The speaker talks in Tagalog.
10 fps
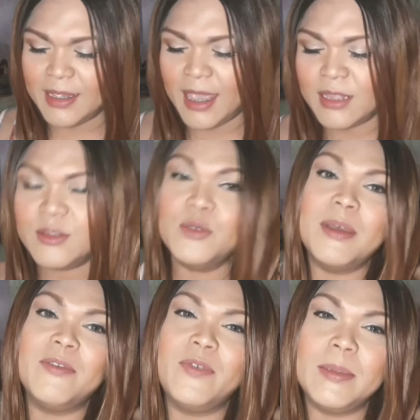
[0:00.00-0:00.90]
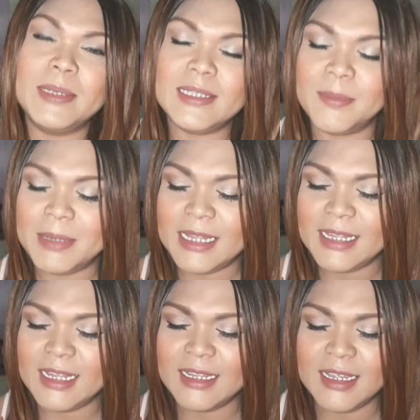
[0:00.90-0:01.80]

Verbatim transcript: ito yung mga freebies na pinadala